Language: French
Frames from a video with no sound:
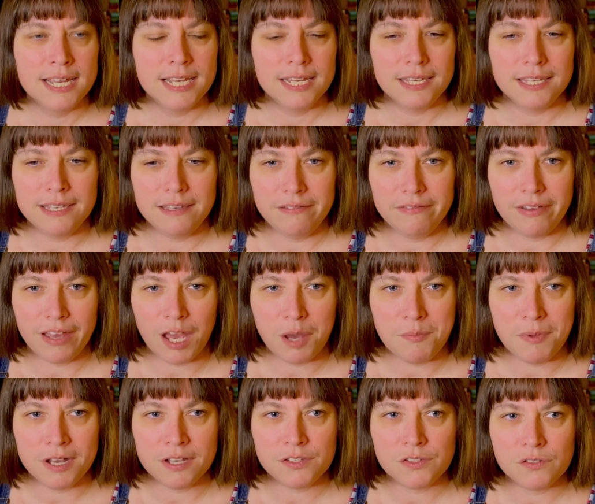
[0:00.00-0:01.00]
qui est
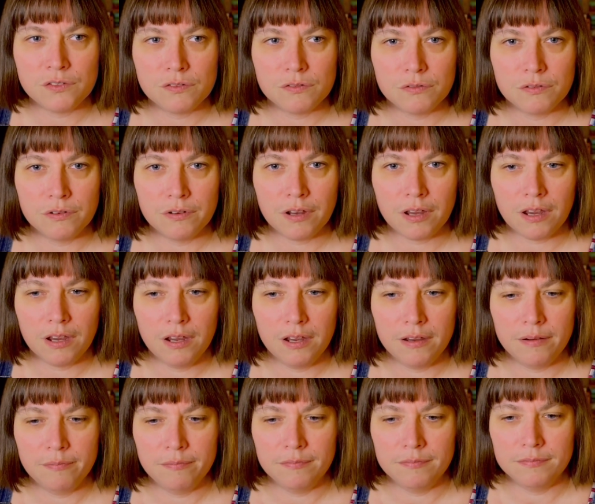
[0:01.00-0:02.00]
vraiment sur...
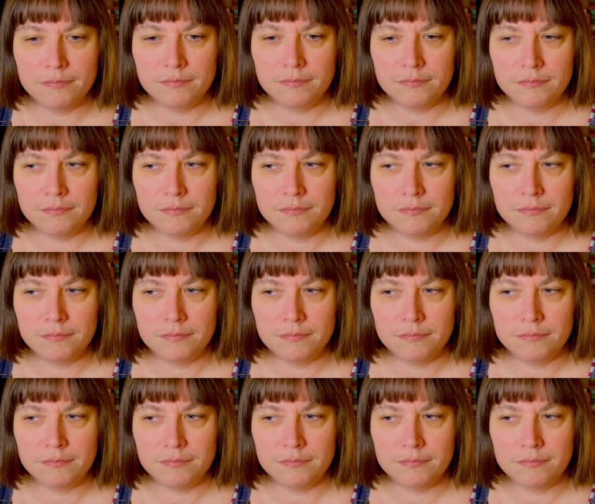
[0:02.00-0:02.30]
Euh,